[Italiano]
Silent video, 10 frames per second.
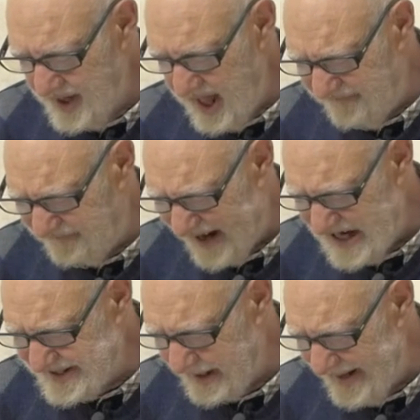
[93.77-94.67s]
e
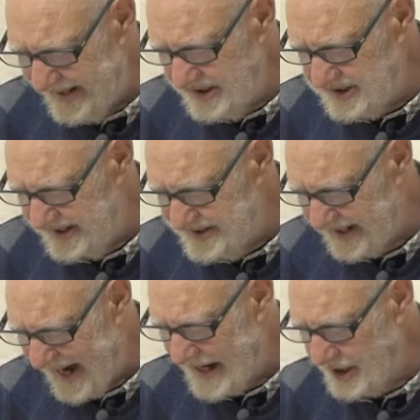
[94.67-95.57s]
falsamente
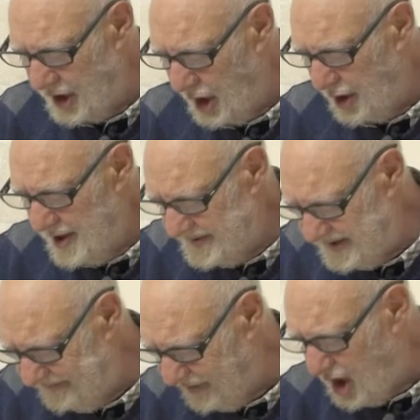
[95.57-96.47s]
diranno
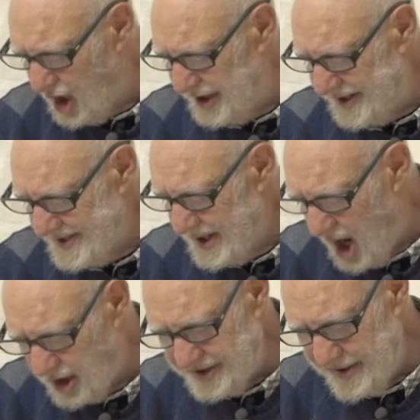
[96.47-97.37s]
di voi
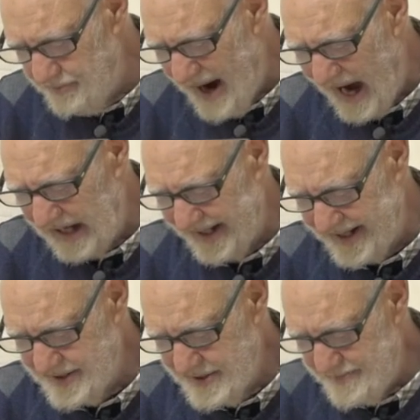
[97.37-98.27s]
ogni
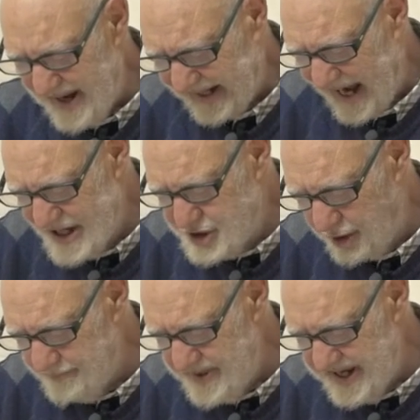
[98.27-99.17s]
male per
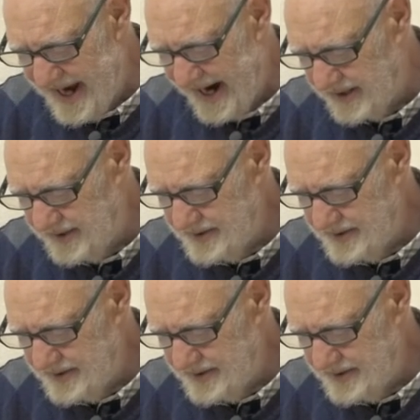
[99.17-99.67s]
cagion mia.